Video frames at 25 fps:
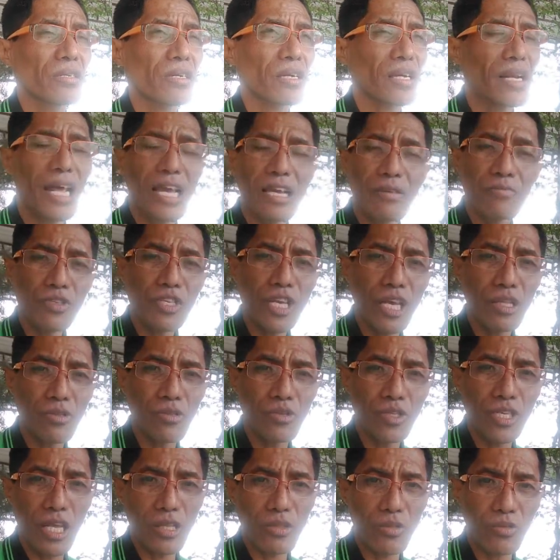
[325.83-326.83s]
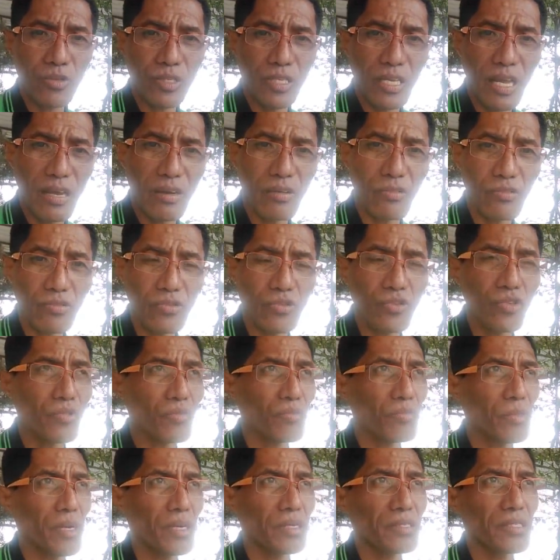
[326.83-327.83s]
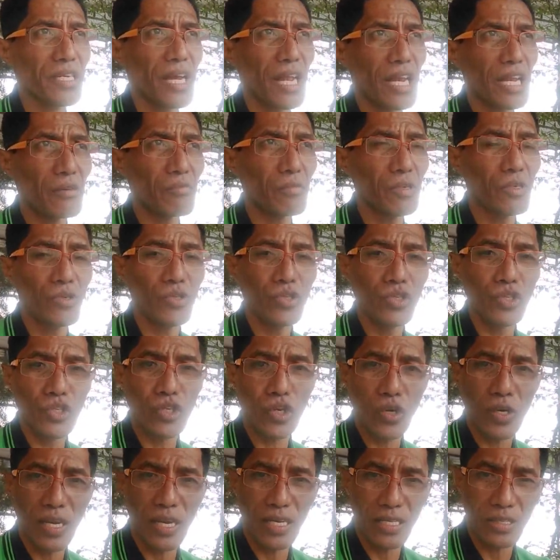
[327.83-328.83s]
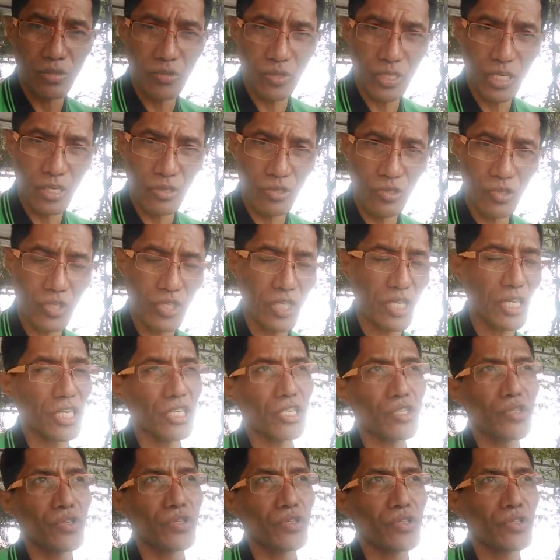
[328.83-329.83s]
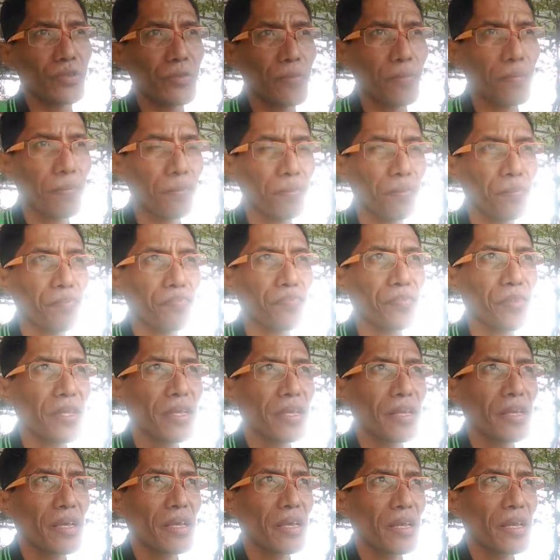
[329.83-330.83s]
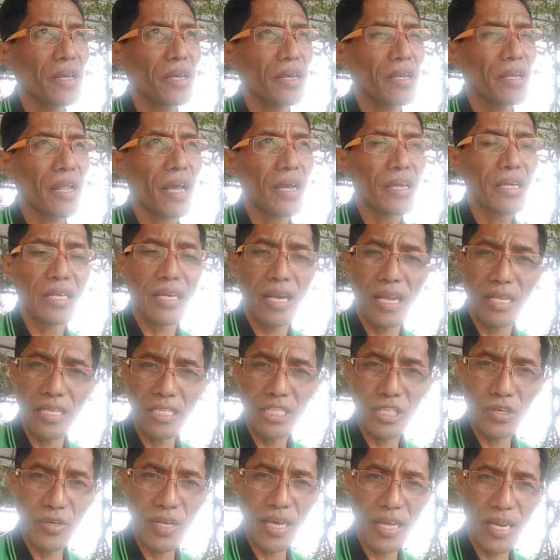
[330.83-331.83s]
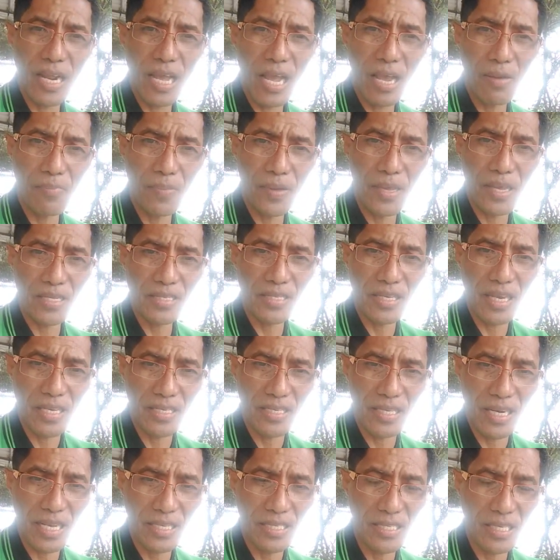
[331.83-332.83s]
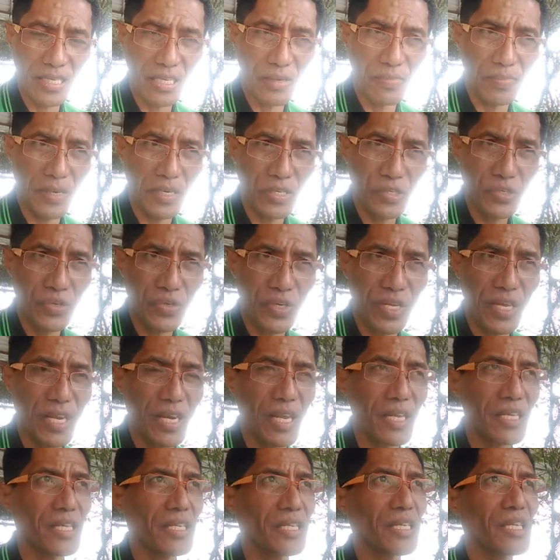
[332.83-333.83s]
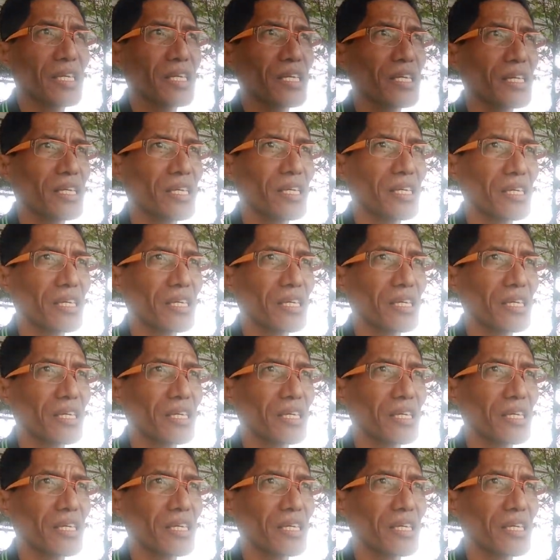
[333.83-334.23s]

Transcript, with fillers: klaim satu-satunya untuk jalan menuju surga itu Yesus Kristus. Nah, kiranya saudara apa yang saya jelaskan kepada saudara ini